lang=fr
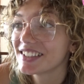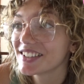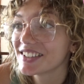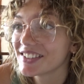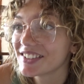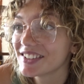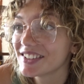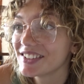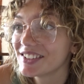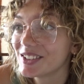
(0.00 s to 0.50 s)
euh,
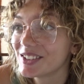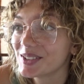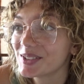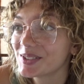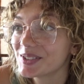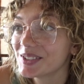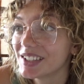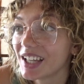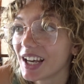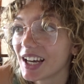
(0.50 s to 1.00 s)
de
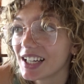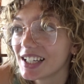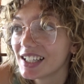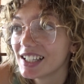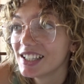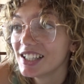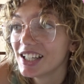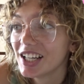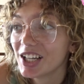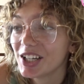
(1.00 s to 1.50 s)
tout ça.
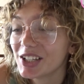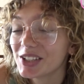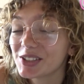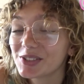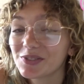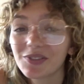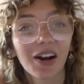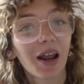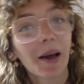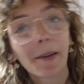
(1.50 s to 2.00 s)
Donc
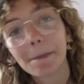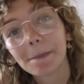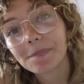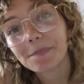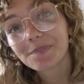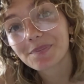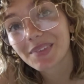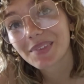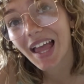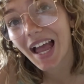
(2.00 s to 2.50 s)
voilà,
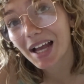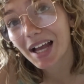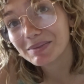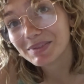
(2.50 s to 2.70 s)
à